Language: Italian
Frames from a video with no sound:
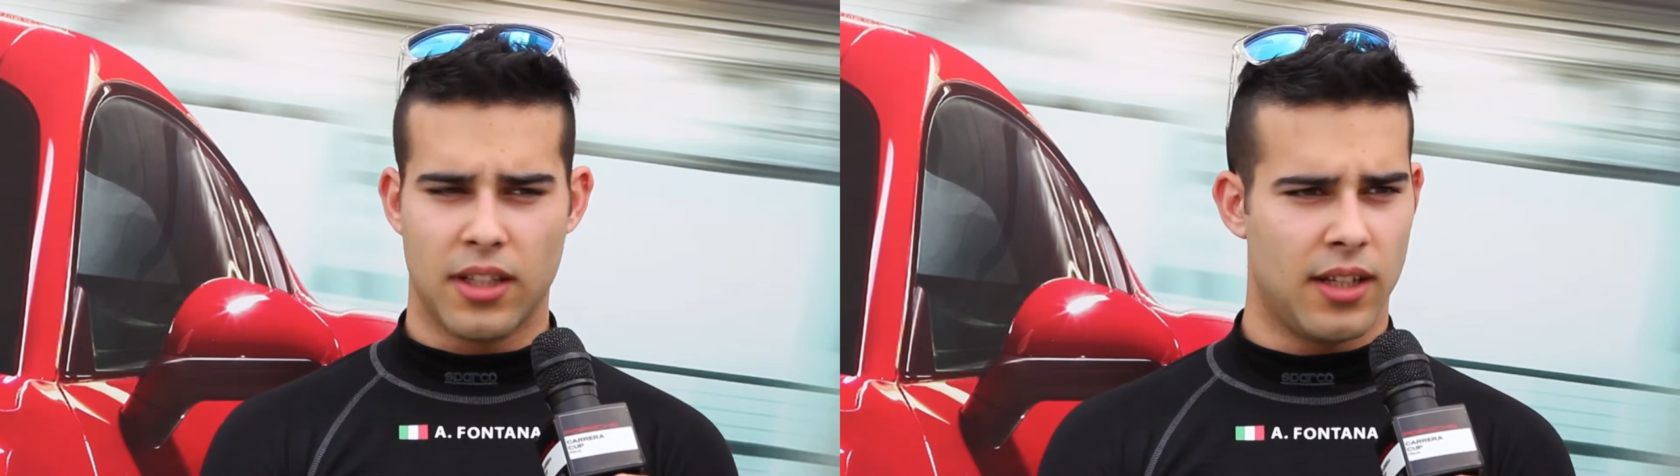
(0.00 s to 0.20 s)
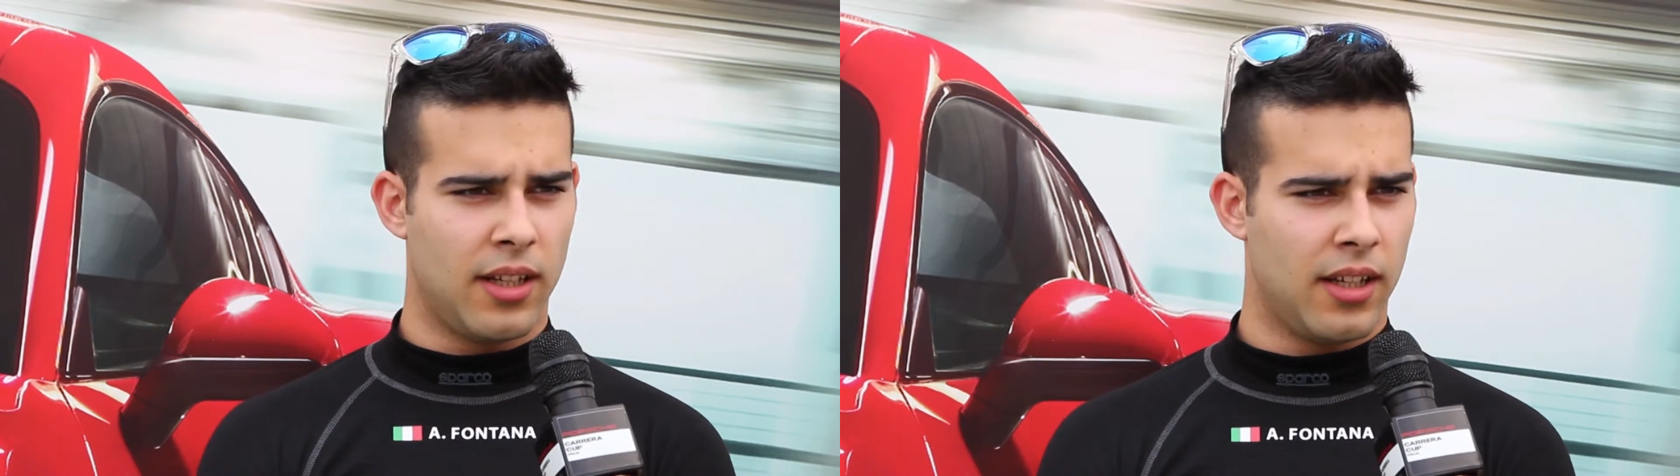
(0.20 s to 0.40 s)

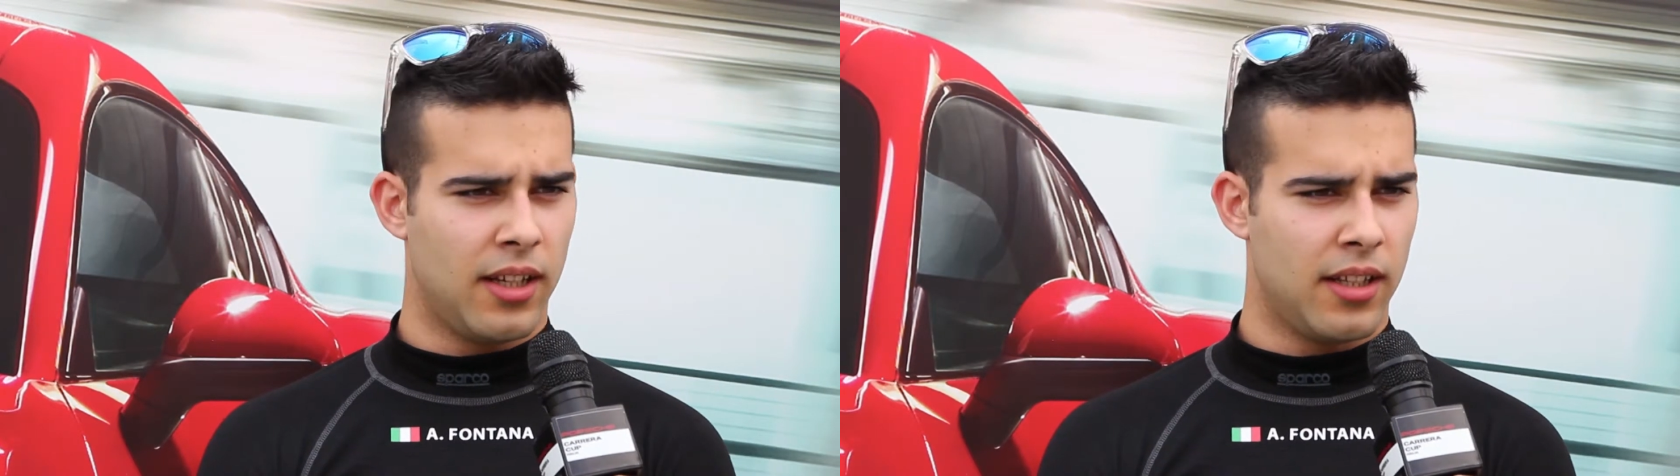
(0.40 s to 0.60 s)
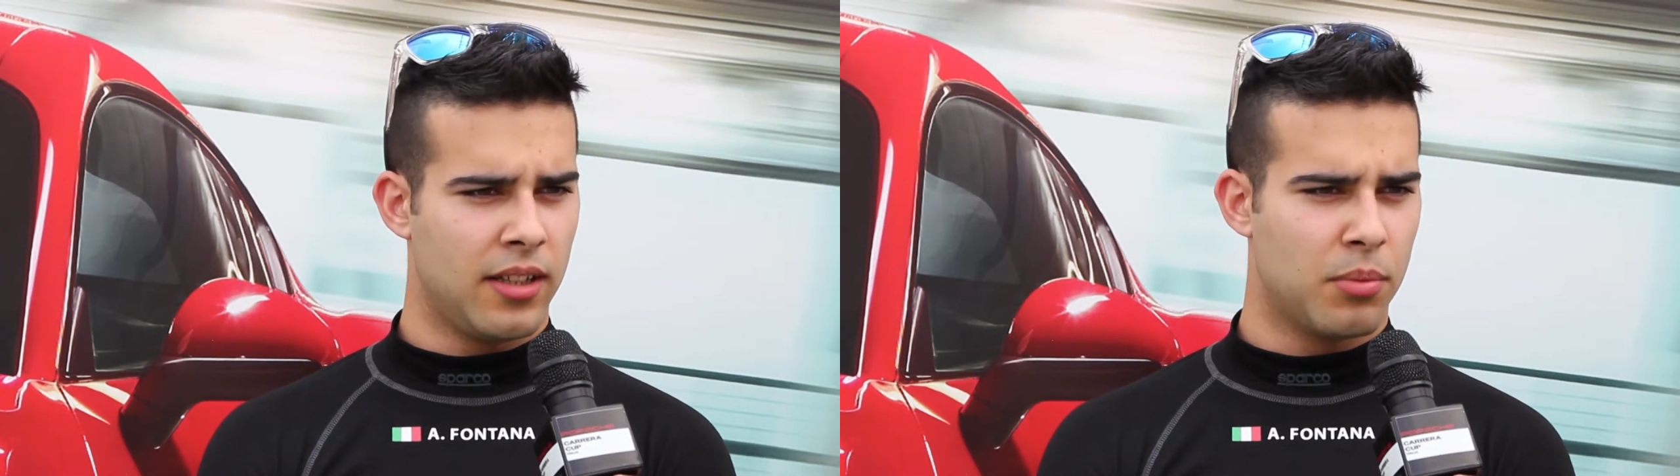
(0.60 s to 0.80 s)

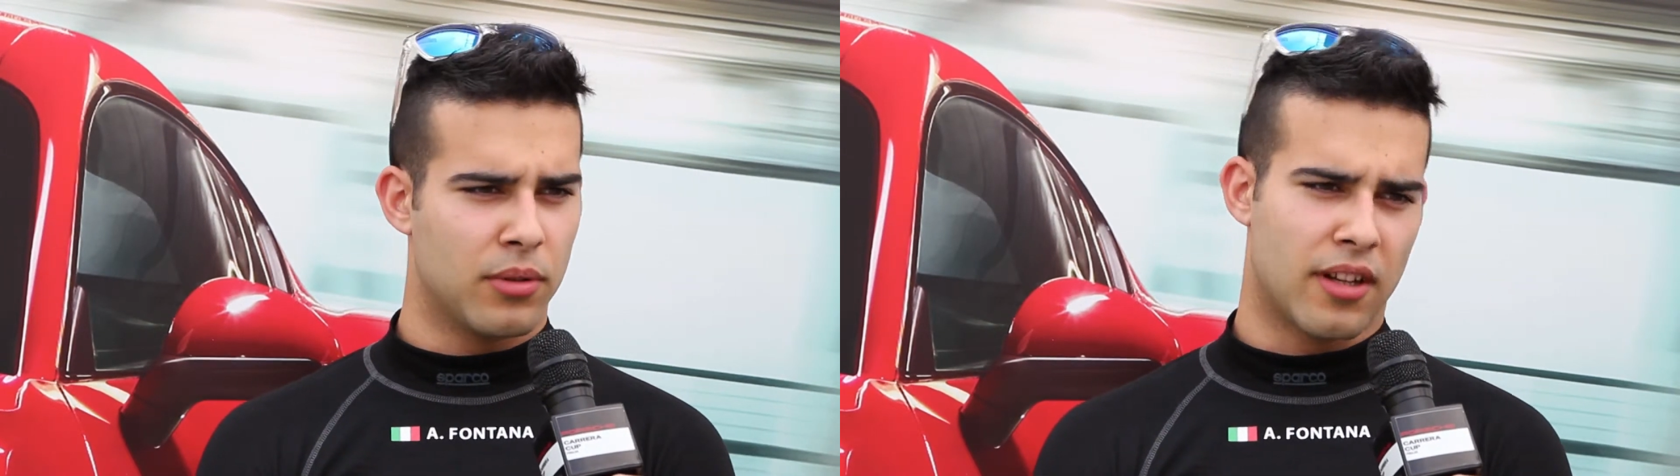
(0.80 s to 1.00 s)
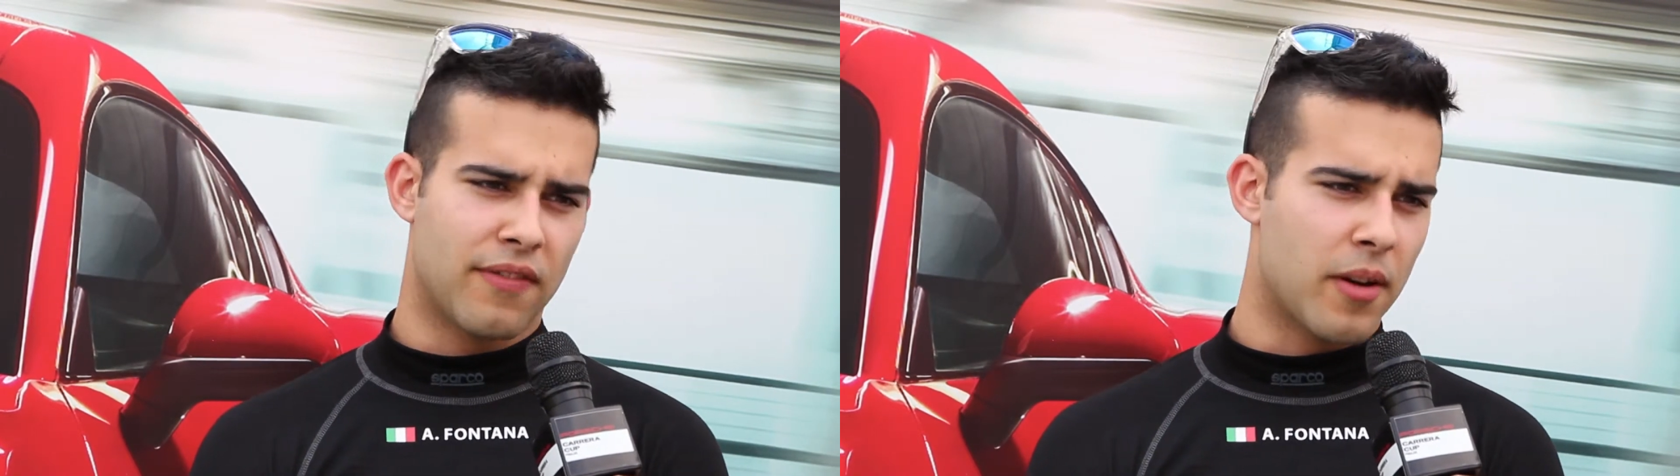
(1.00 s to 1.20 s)
di, di,
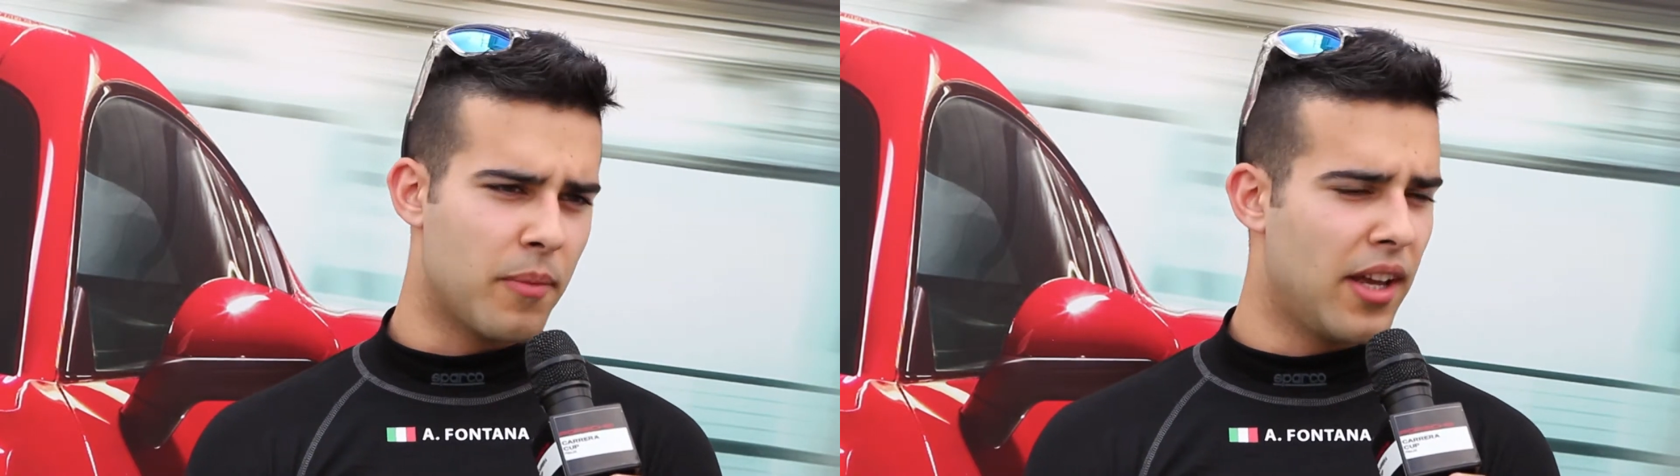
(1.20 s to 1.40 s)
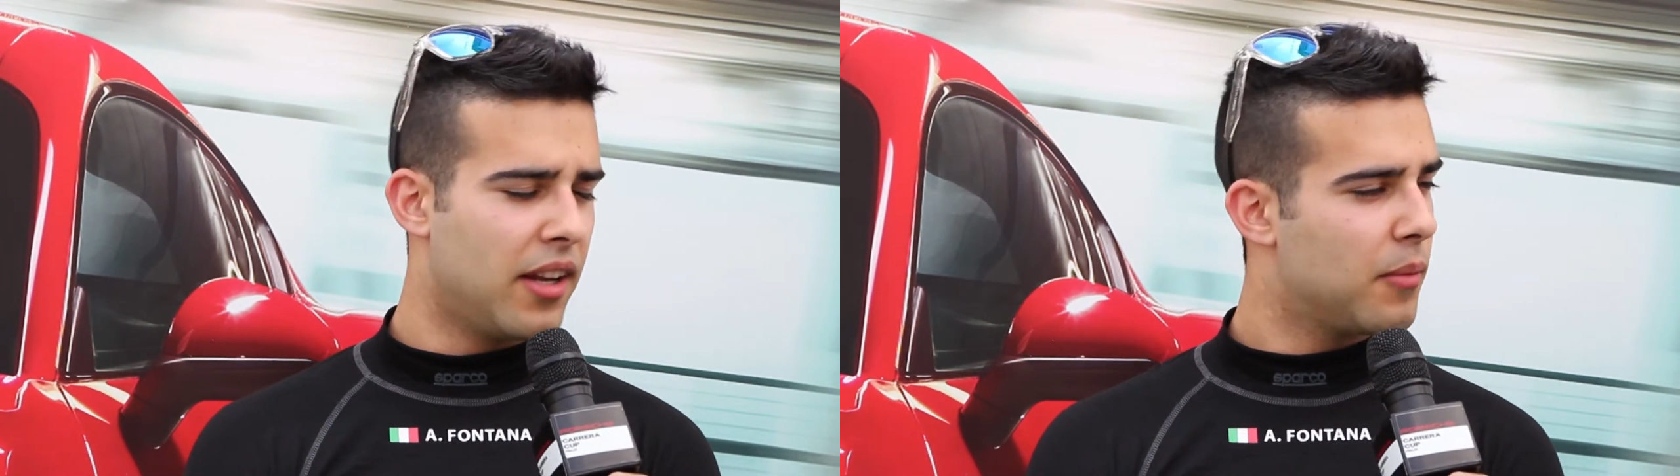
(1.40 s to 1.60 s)
poter far
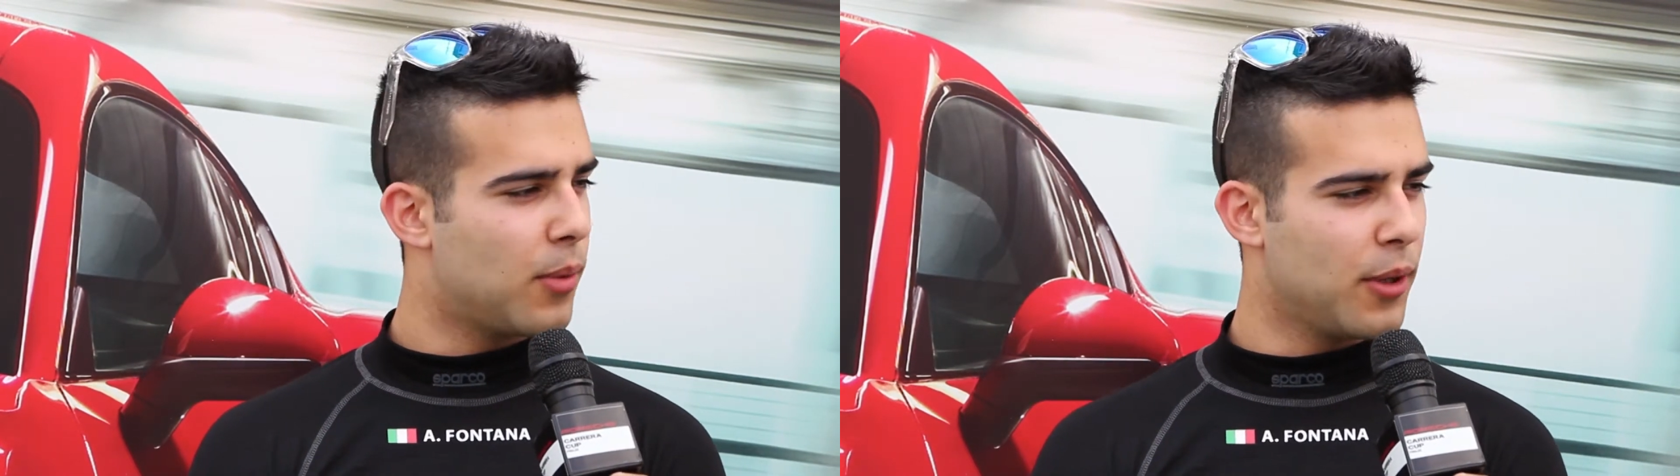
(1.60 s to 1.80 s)
bene,